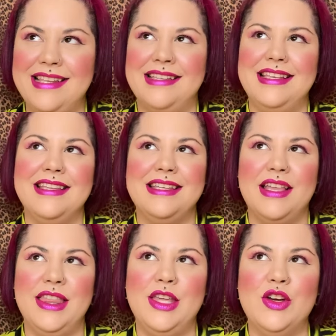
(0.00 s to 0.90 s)

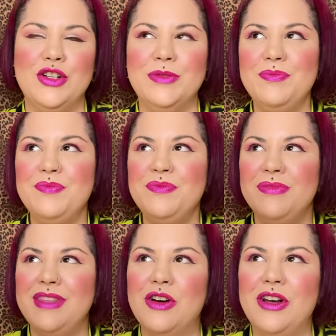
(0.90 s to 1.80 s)
sensación
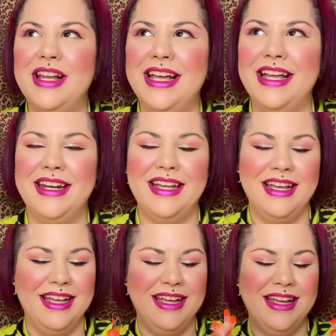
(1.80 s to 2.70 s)
de oler
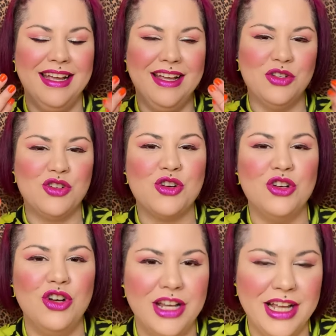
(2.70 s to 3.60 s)
eh, esos
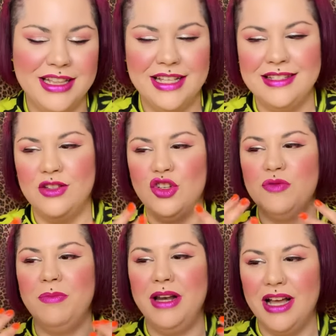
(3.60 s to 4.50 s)
coloretes,
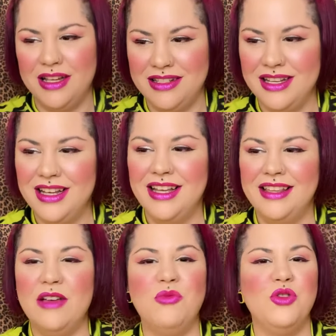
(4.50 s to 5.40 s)
esos blush
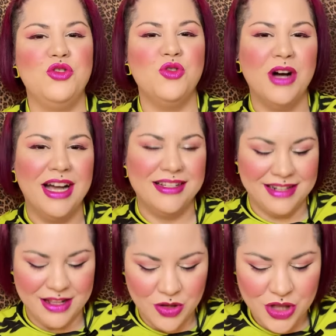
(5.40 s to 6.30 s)
de bourgeois
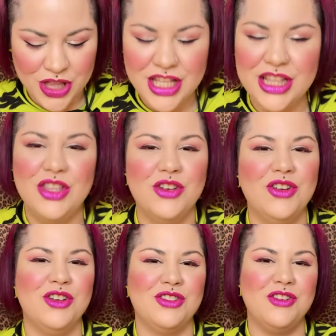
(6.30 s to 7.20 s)

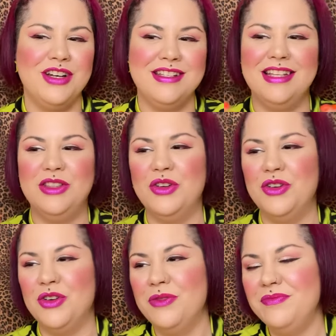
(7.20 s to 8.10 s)
redonditos, con ese
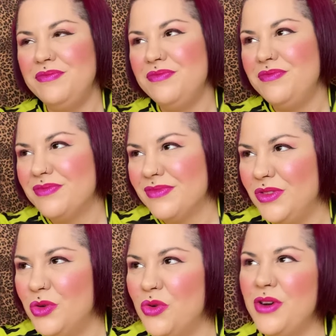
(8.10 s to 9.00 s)
tono
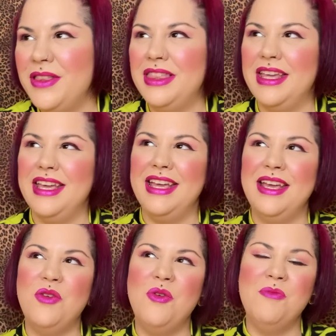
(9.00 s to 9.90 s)
dulce,
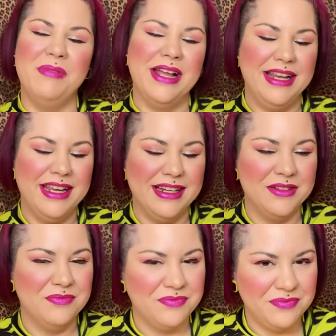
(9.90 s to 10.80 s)
un pelín